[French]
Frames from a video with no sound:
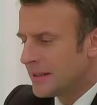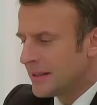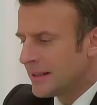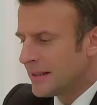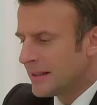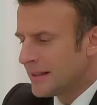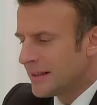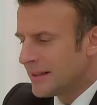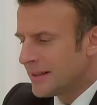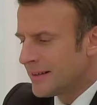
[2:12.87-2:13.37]
ce
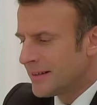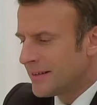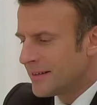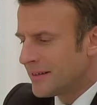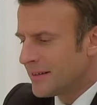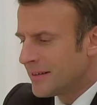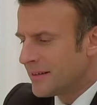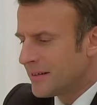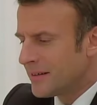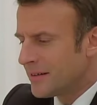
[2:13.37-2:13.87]
moment.
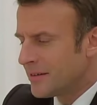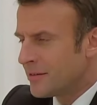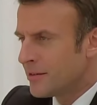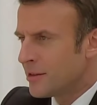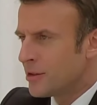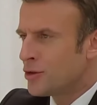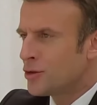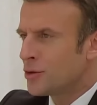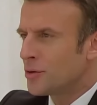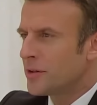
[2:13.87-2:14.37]
Et comme
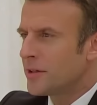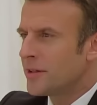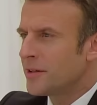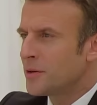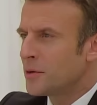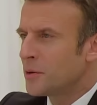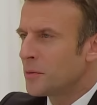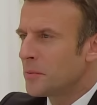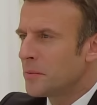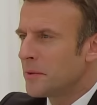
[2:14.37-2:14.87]
c'est une question
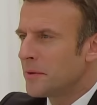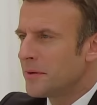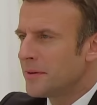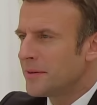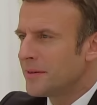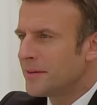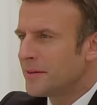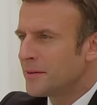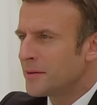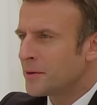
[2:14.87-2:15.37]
qui revient tout le
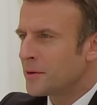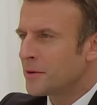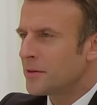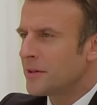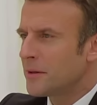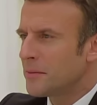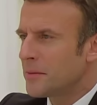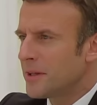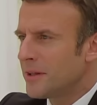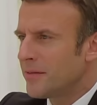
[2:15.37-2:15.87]
temps, je
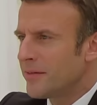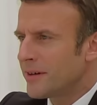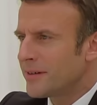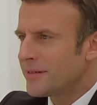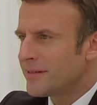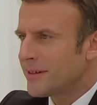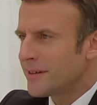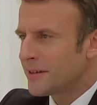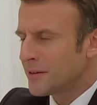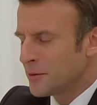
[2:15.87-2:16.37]
croyais que vous me
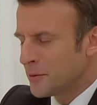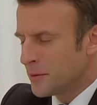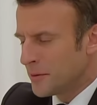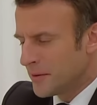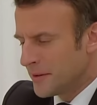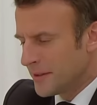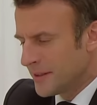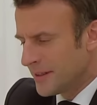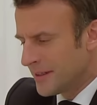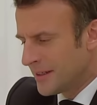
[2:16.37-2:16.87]
l'aviez déjà
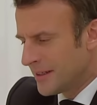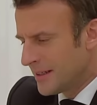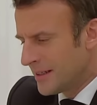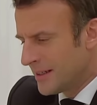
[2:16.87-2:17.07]
posée.